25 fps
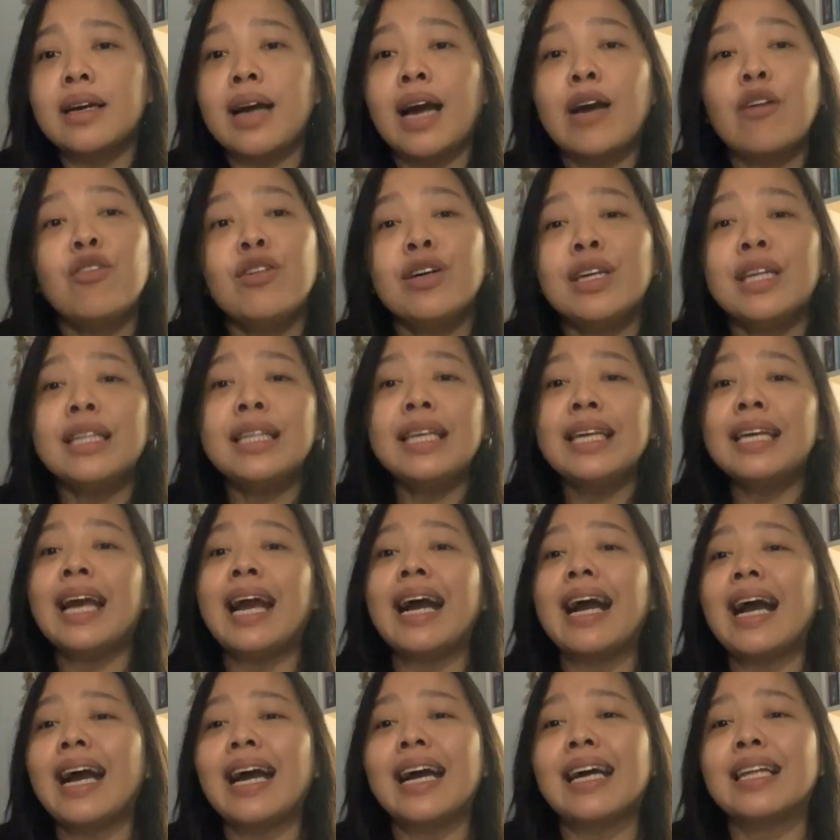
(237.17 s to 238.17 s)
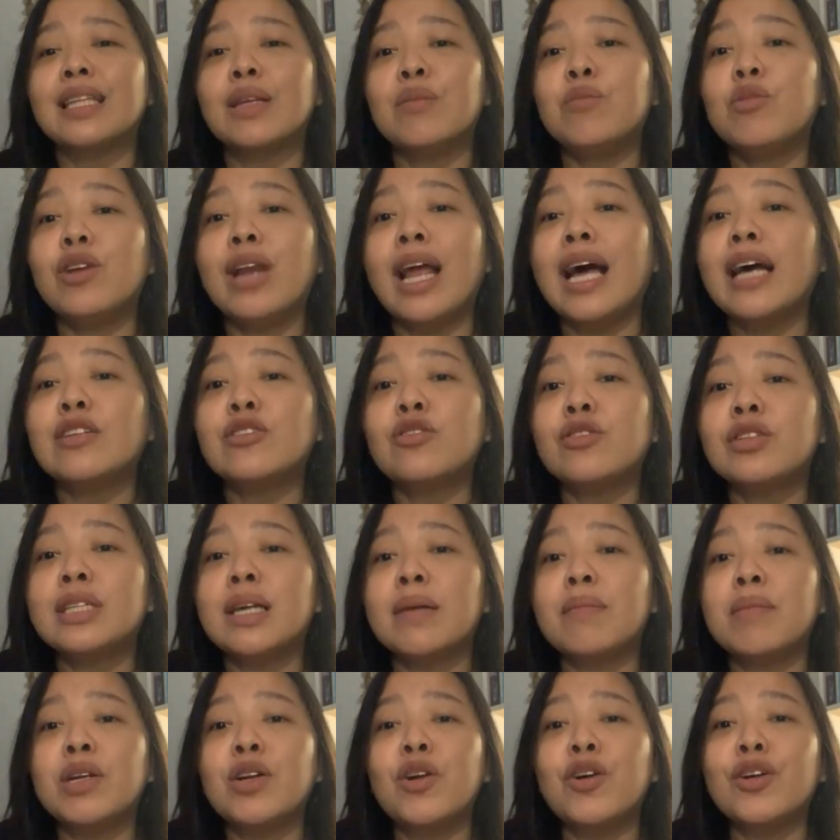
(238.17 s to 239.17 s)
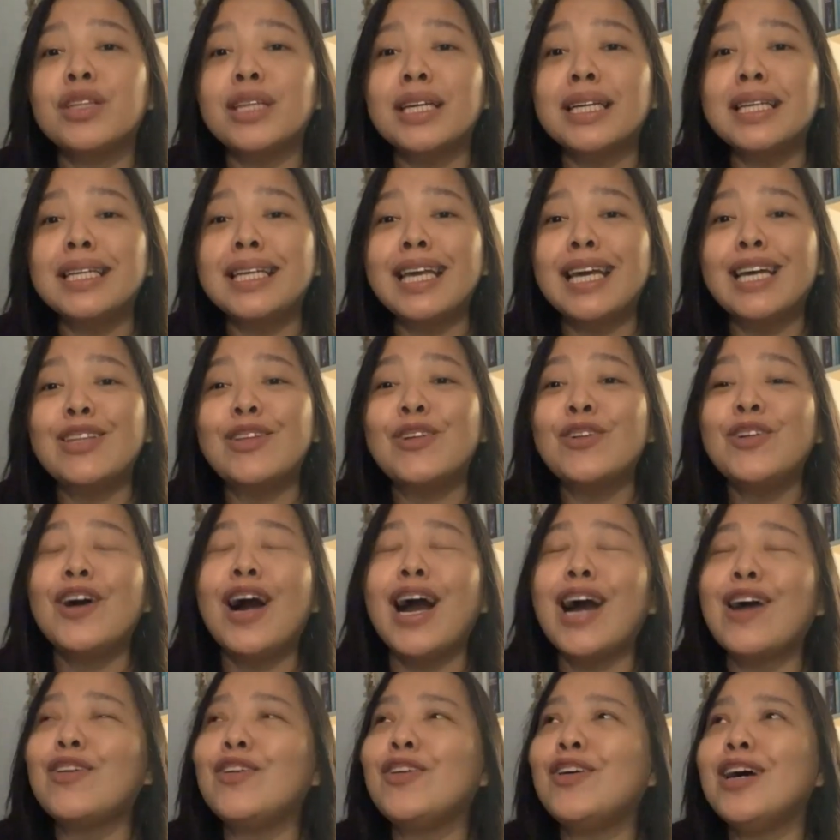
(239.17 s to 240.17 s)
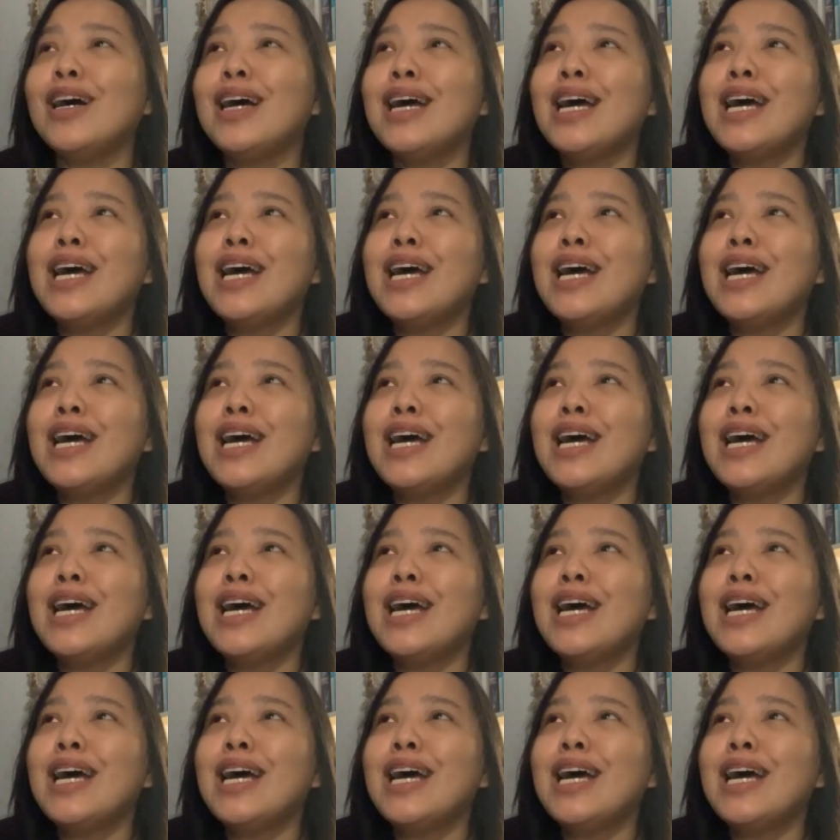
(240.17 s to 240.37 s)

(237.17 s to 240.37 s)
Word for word: aku ini nggak nggak ketemu langsung sama dokternya dulu aku